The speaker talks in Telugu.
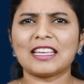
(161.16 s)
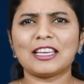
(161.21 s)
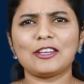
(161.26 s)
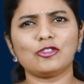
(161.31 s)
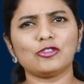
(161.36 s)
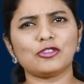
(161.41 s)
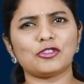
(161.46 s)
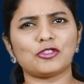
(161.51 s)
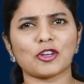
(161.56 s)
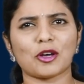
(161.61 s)

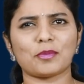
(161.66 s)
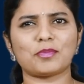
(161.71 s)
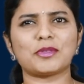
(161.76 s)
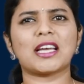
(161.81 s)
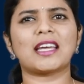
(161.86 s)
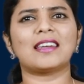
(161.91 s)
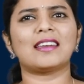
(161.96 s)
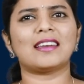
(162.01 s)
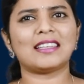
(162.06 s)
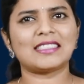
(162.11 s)
తెలుగు స్టాప్
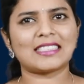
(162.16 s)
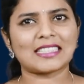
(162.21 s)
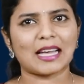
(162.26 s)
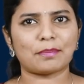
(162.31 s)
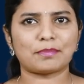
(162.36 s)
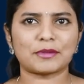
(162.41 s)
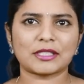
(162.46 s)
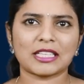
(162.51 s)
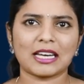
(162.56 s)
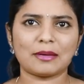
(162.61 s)
ఛానల్ని
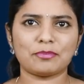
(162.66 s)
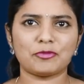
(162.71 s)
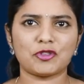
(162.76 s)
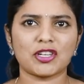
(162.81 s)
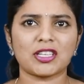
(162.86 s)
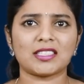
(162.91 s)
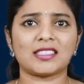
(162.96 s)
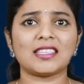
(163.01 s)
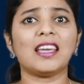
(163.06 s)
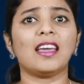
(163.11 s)
సబ్స్క్రైబ్
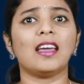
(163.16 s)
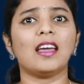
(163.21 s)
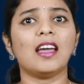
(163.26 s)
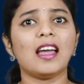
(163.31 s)
చేసి